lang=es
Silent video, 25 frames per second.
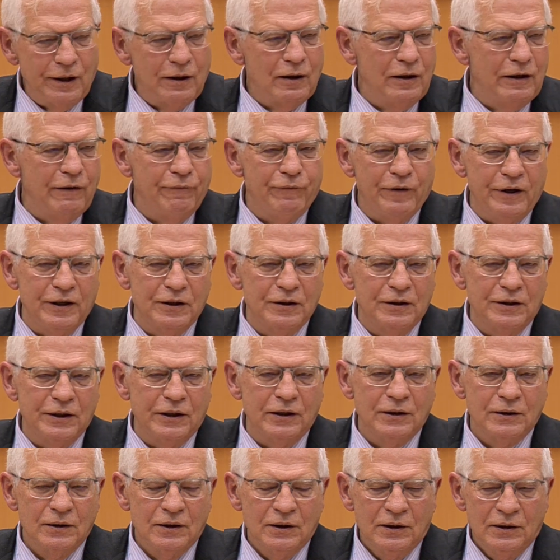hacerle
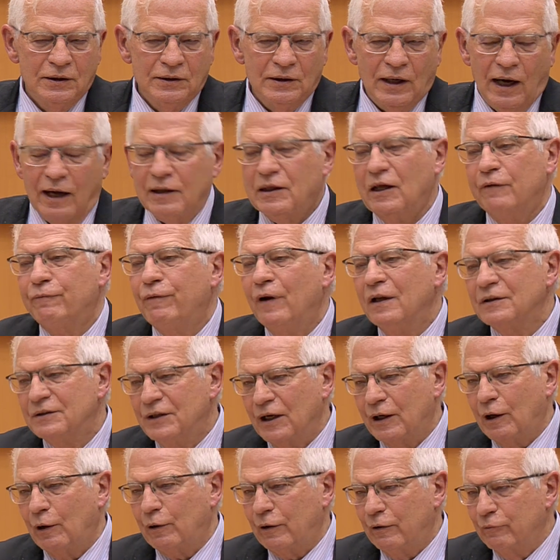frente hace
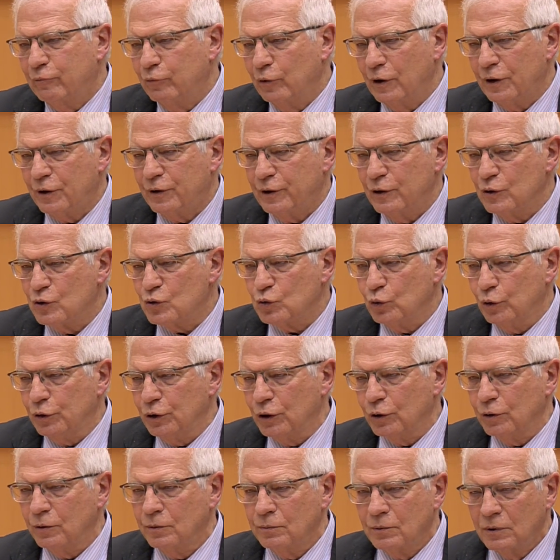falta que refuercen su
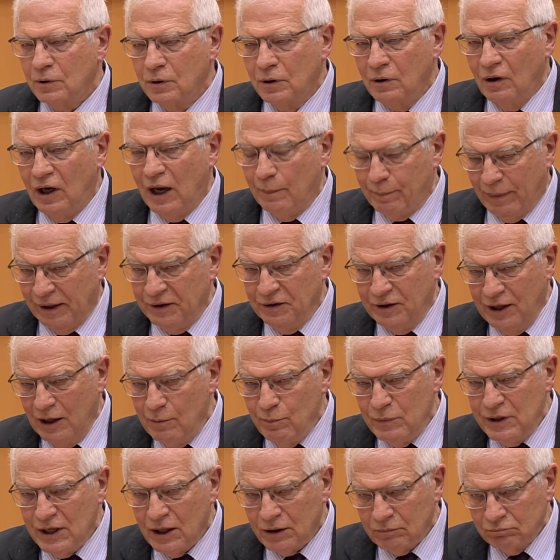unión. La
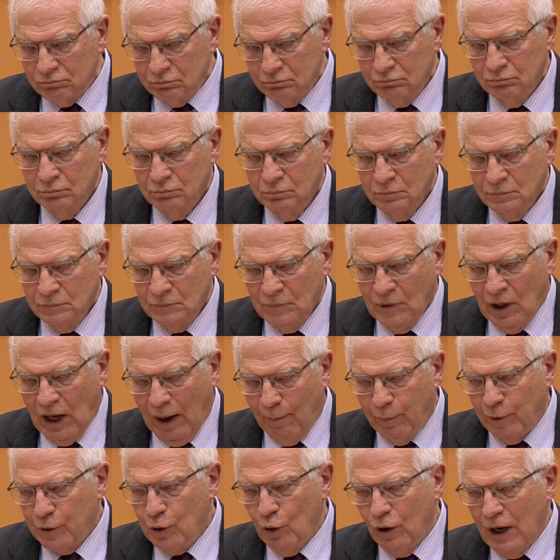pandemia
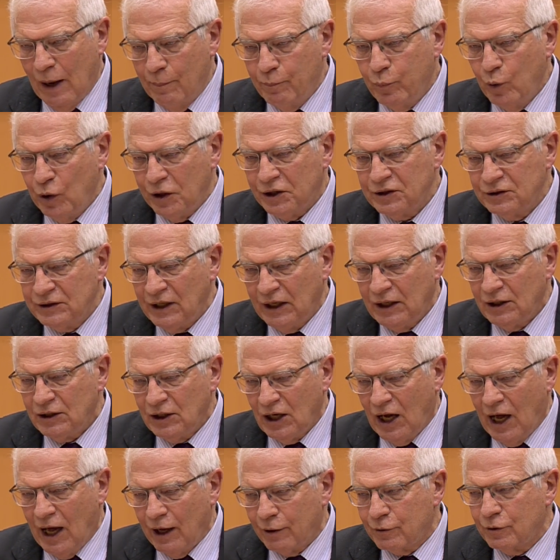abrió la
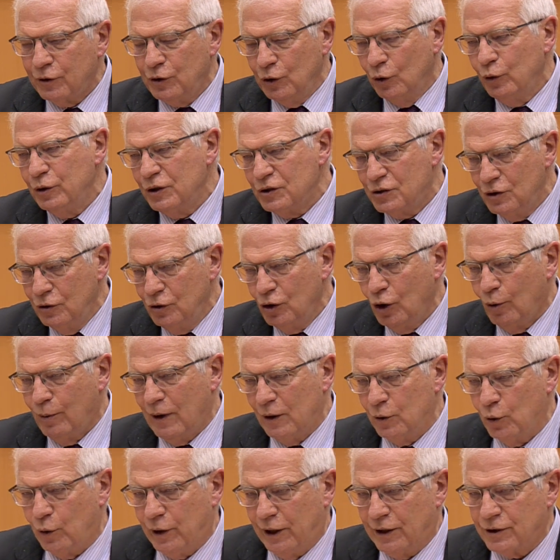puerta a acciones
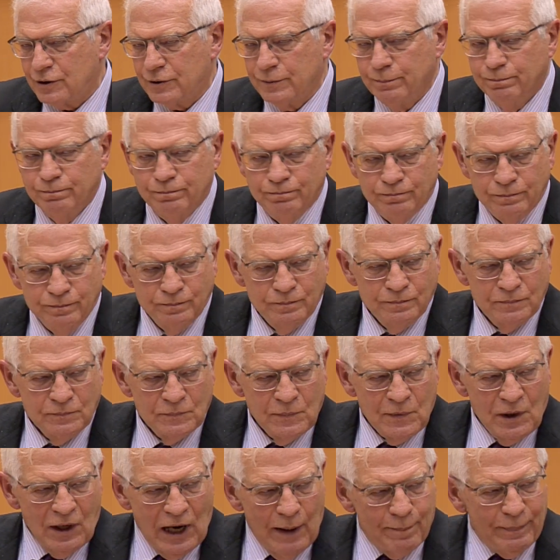innovadoras.
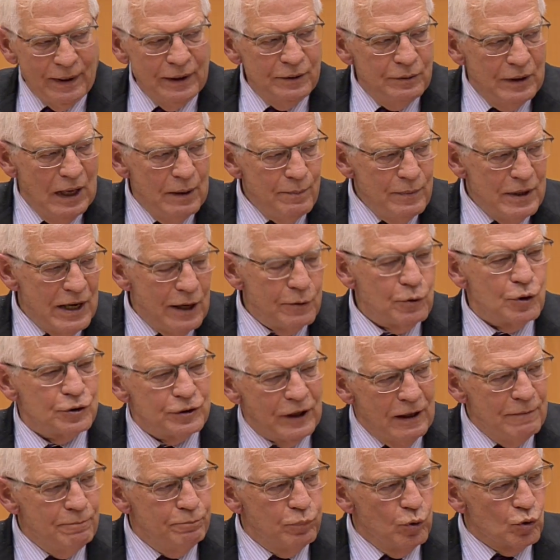La pandemia
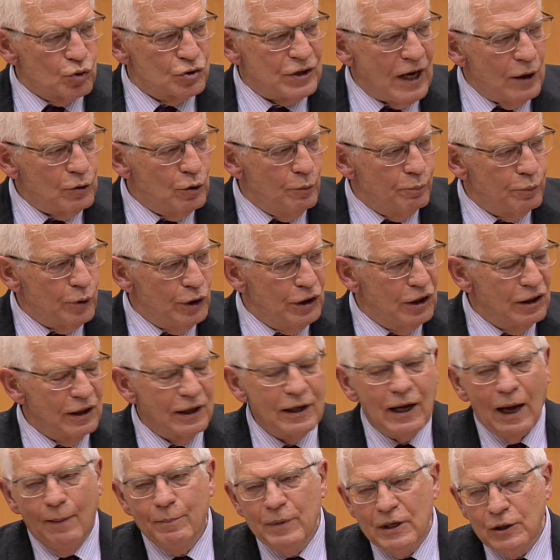nos ha impulsado por
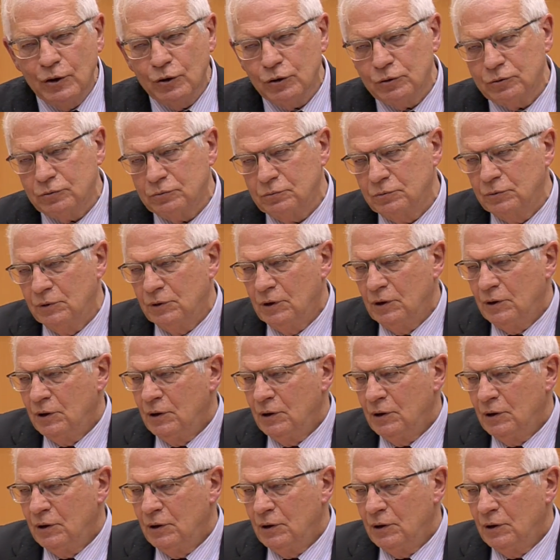el camino